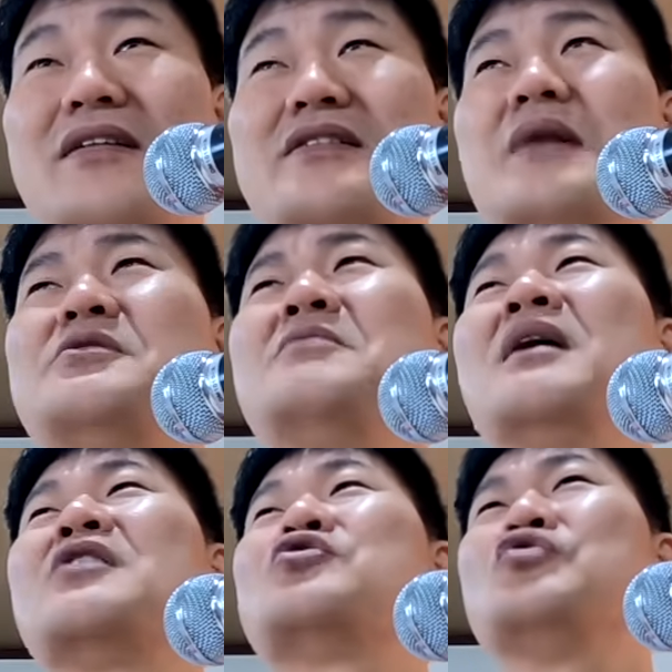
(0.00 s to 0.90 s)

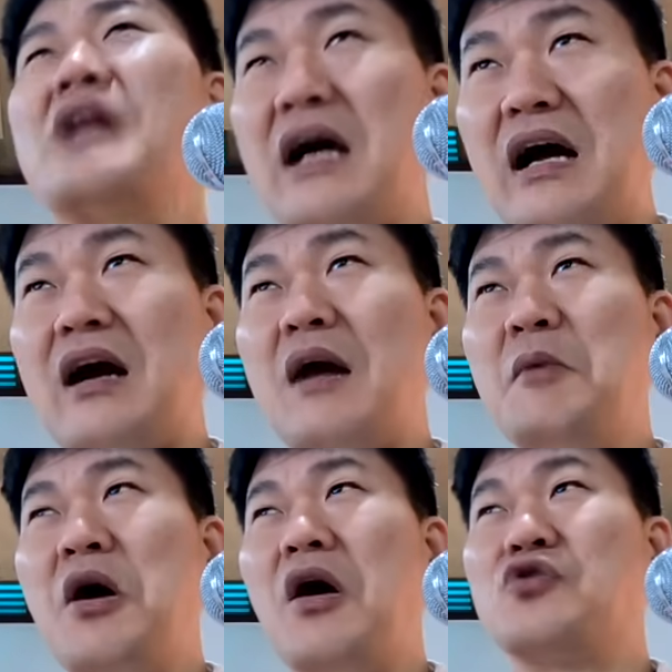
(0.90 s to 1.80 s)
30만 원 준다
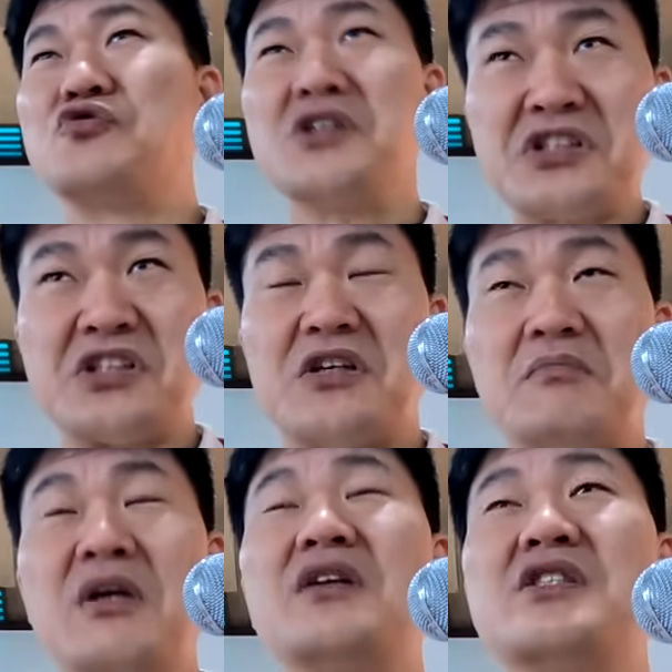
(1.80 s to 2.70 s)
하면
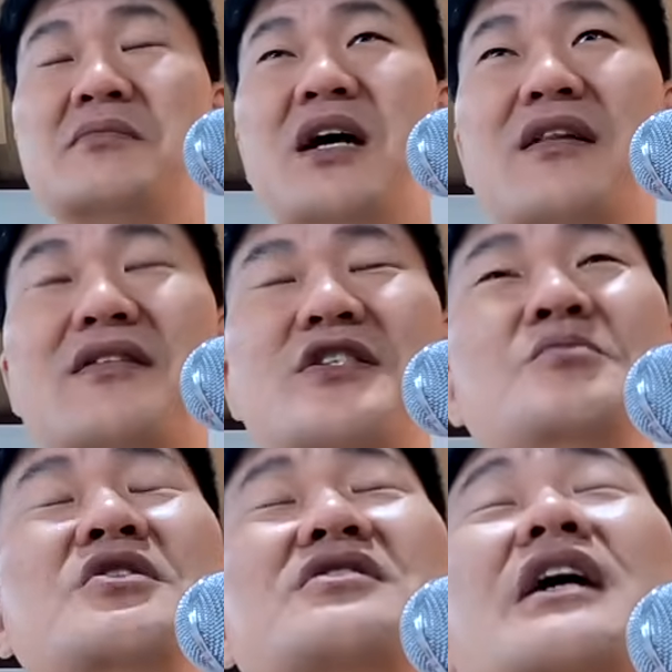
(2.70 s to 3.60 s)
죽었지 믿겠지만
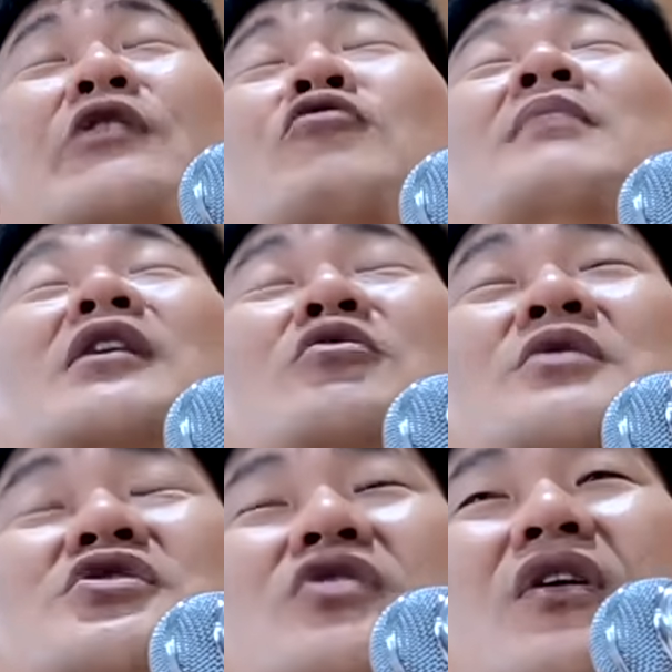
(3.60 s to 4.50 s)
심지어 사기꾼 말도
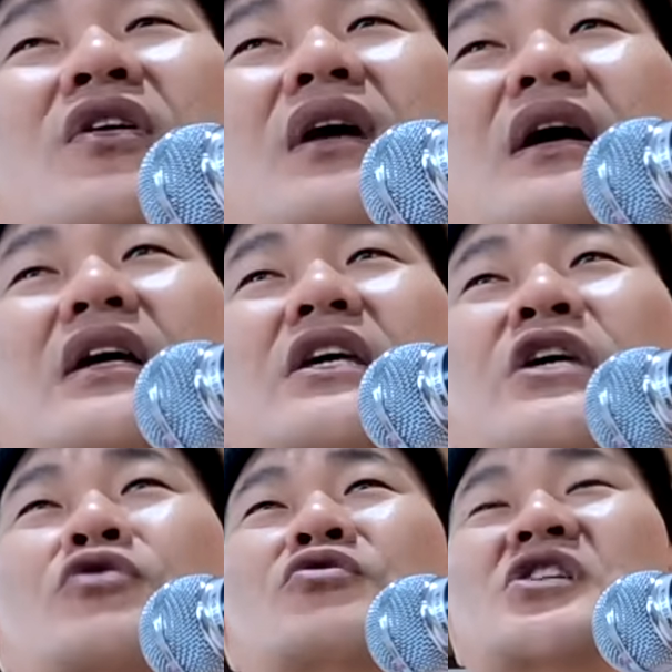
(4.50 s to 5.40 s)
믿죠.
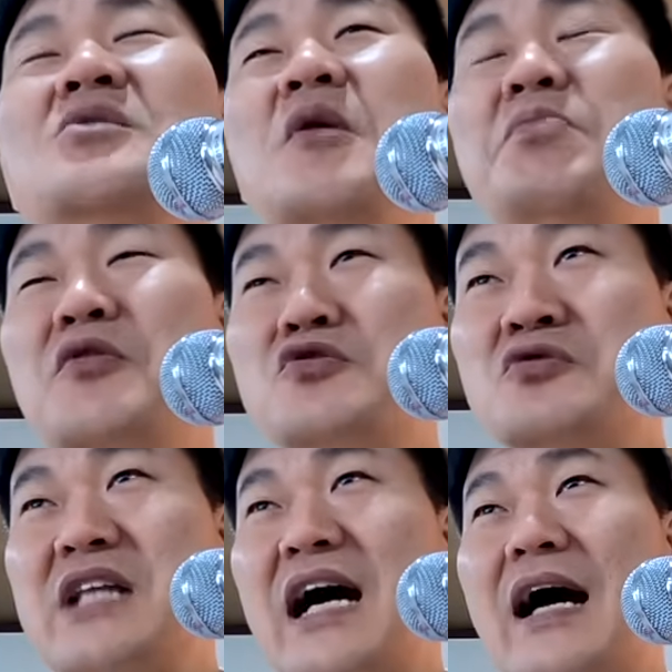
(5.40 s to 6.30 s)
이윤 15%
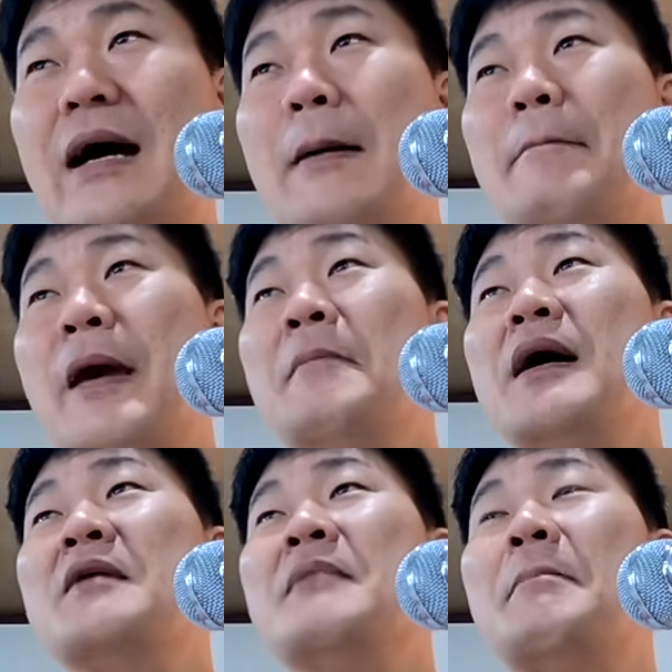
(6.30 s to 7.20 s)
준다.
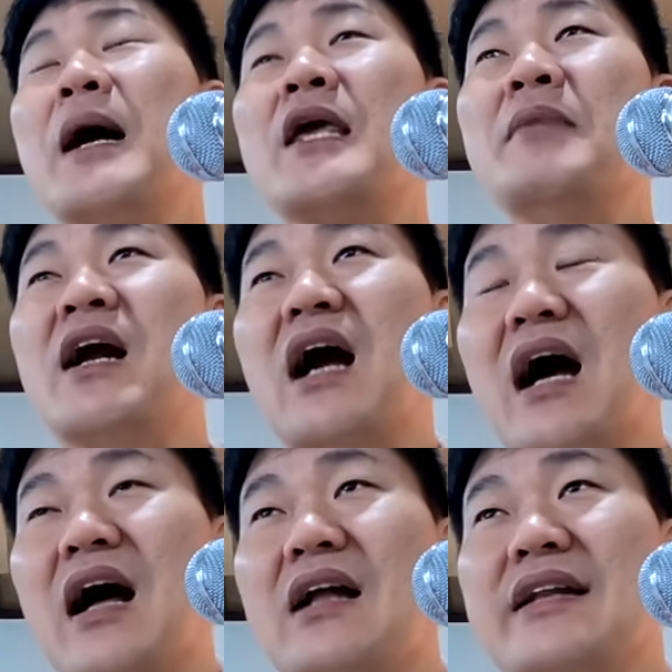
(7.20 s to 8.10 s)
100만원만
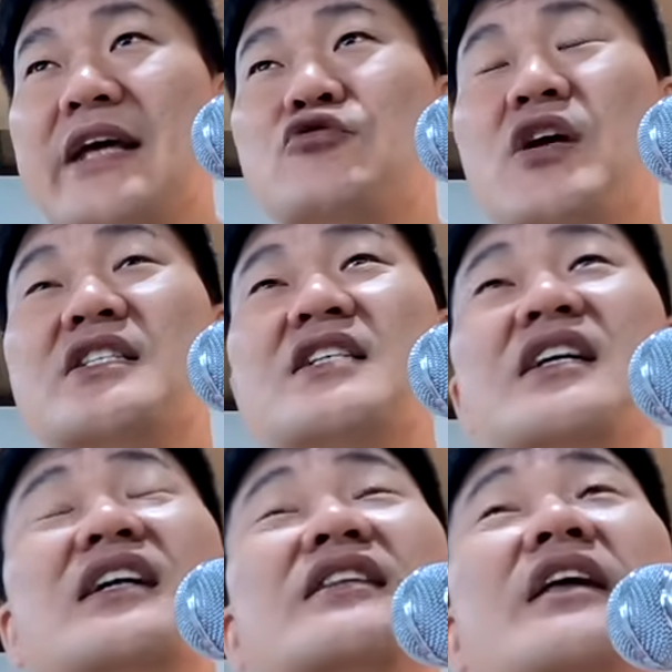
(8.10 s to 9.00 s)
맡기봐라. 내 중에
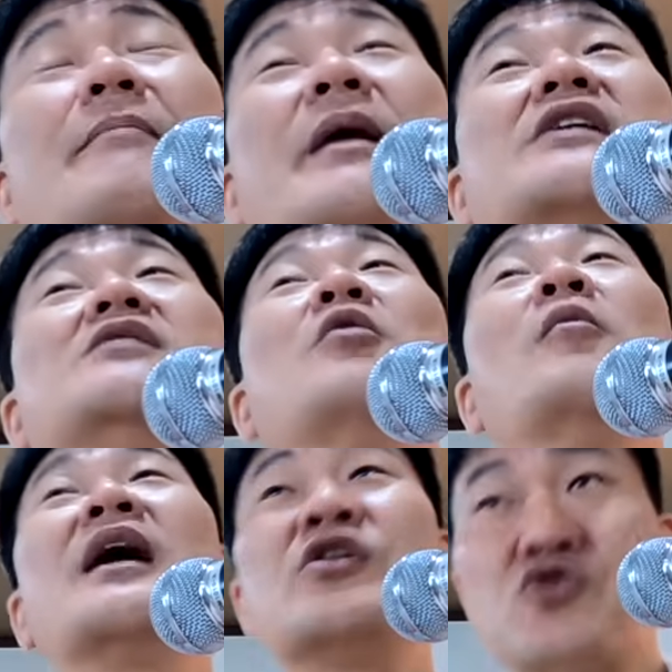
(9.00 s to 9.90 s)
찾아갈 때
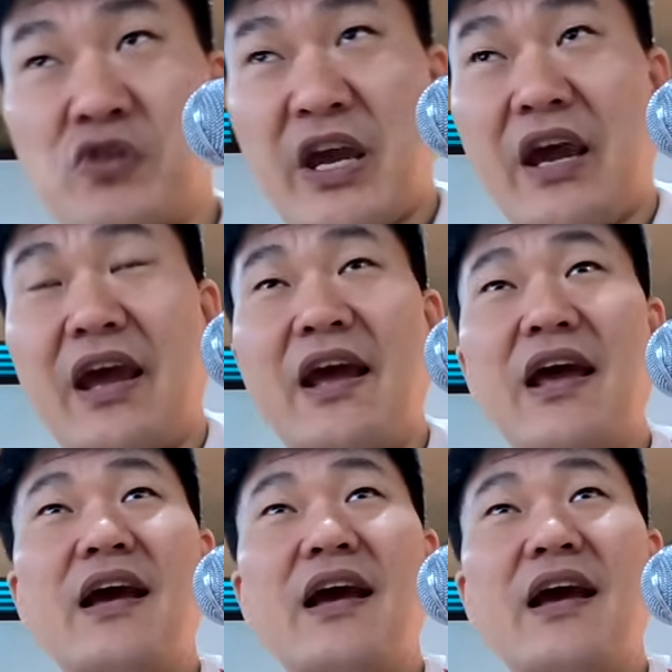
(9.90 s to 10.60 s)
115만원 줄게.